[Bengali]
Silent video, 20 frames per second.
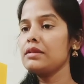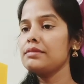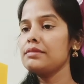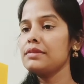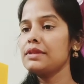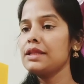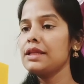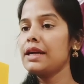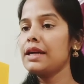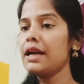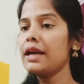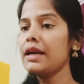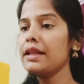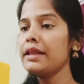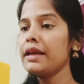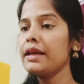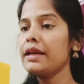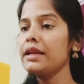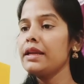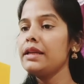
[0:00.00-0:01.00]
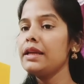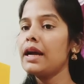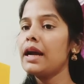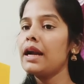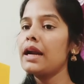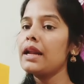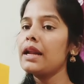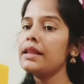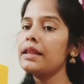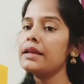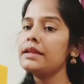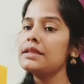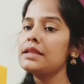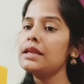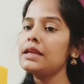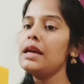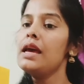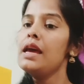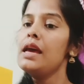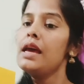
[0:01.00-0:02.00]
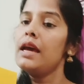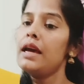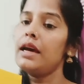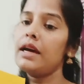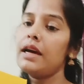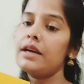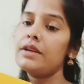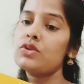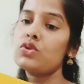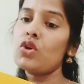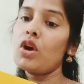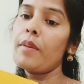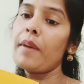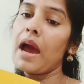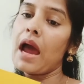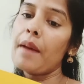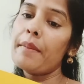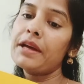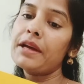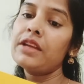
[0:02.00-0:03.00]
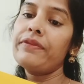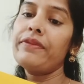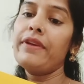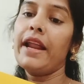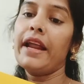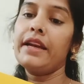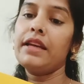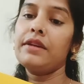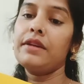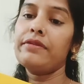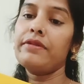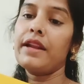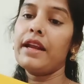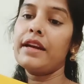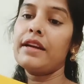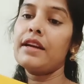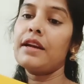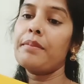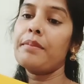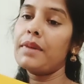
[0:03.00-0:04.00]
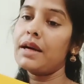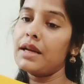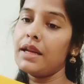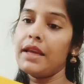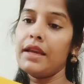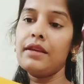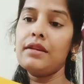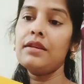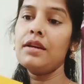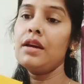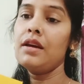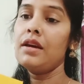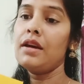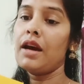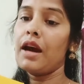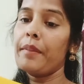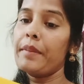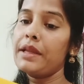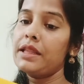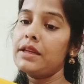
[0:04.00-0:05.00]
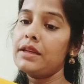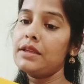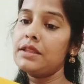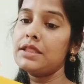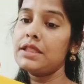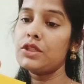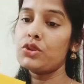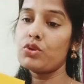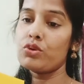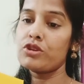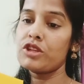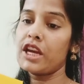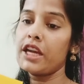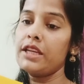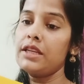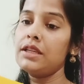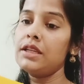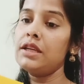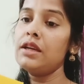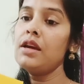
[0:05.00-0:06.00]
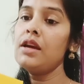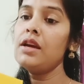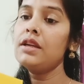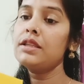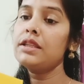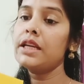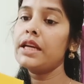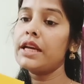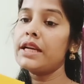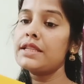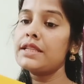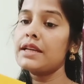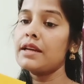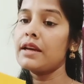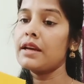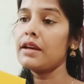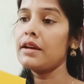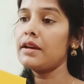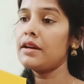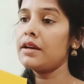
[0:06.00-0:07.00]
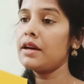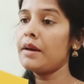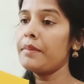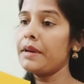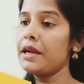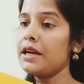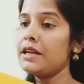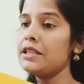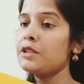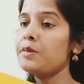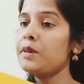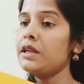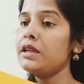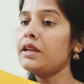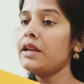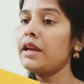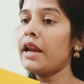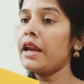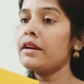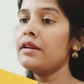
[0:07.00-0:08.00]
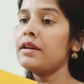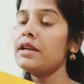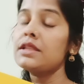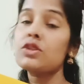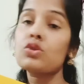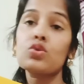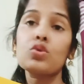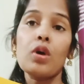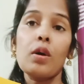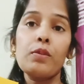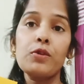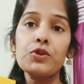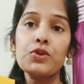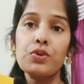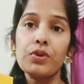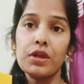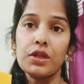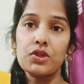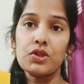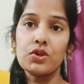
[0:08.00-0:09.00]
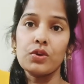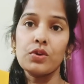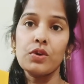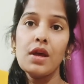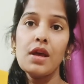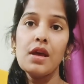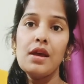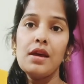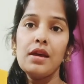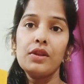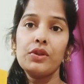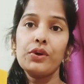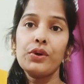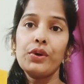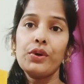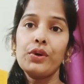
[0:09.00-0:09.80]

ঠিকানাটা দেখি ঠিকানাটা দেখছি সব আমাদের ফ্ল্যাটই ফ্ল্যাট নাম্বার এই আমাদের যে সোসাইটি ঠিক আছে আমার হাজব্যান্ডের অ্যাড্রেস সমস্ত কিছু তো